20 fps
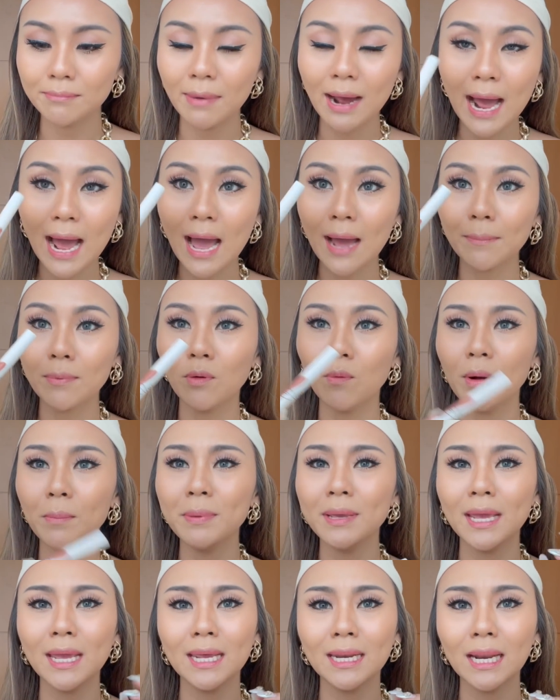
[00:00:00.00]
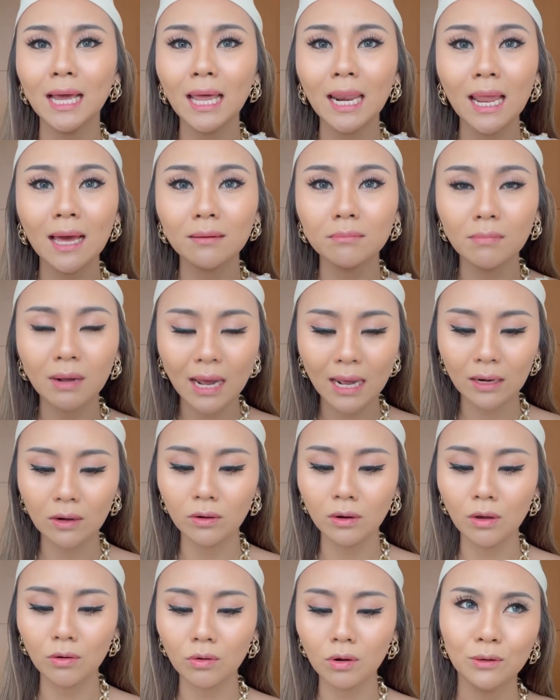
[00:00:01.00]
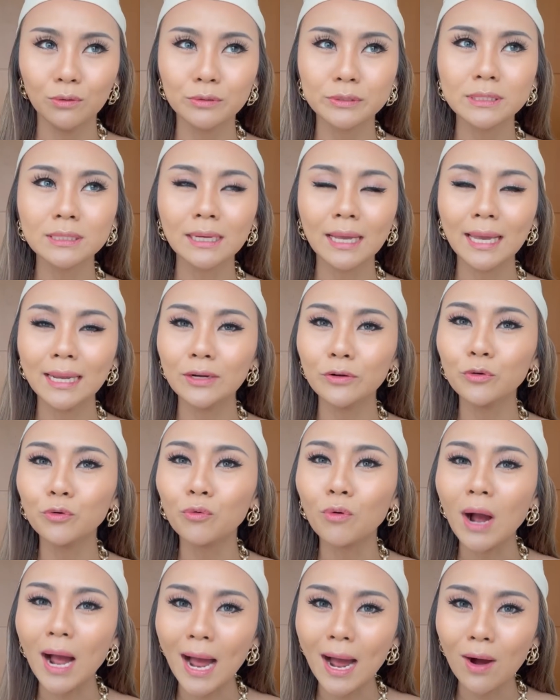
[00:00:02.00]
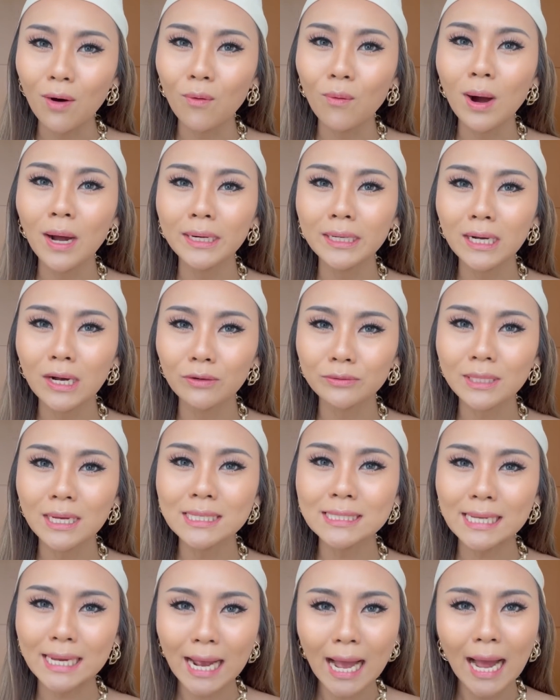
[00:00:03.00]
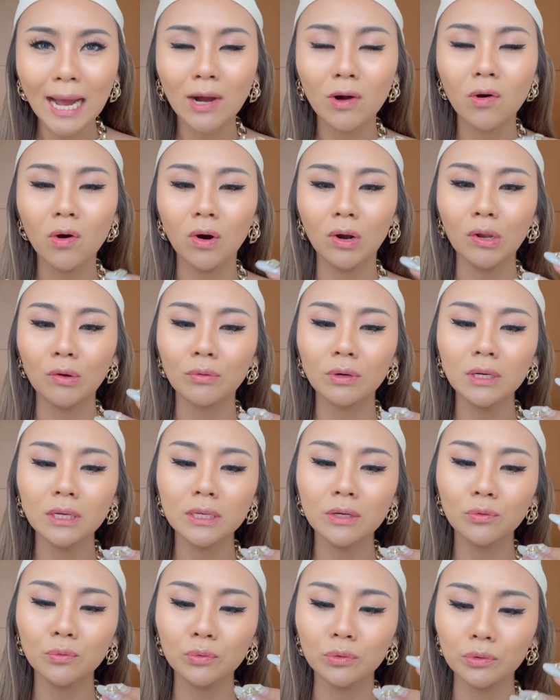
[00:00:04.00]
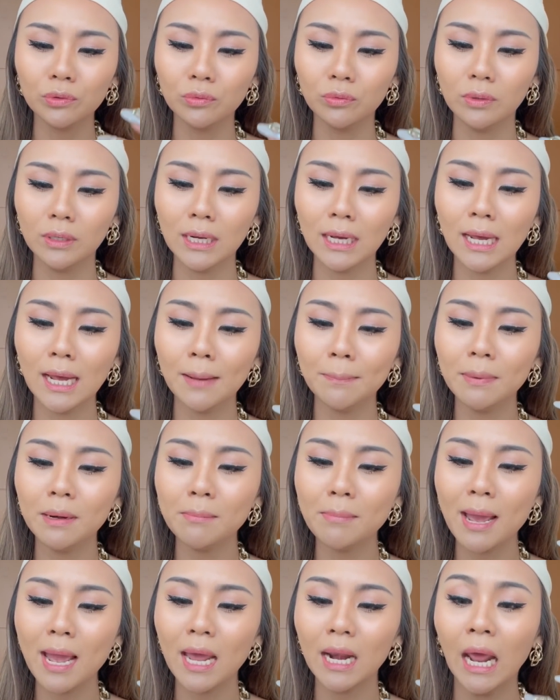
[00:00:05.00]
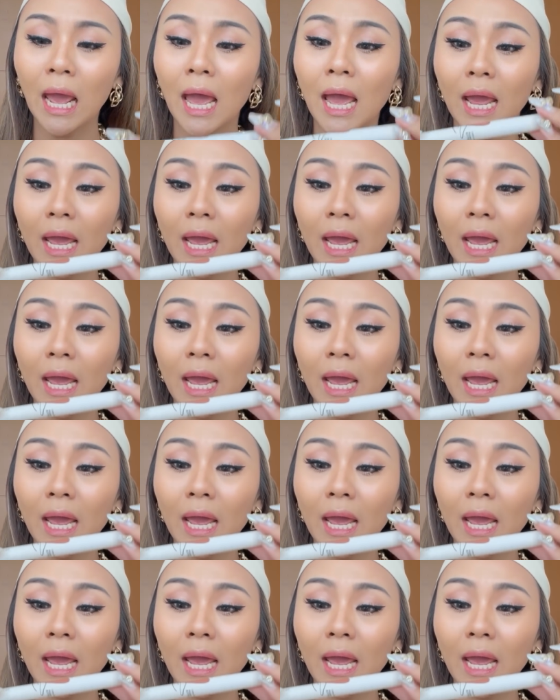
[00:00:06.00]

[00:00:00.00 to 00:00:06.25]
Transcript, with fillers: มาก เพราะว่า BA น่ารักมากแล้วเราก็รู้สึกเอ็นดูเขาว่าที่เขาตั้งใจขายของเราก็เลยอุดหนุนนะคะเป็นแบรนด์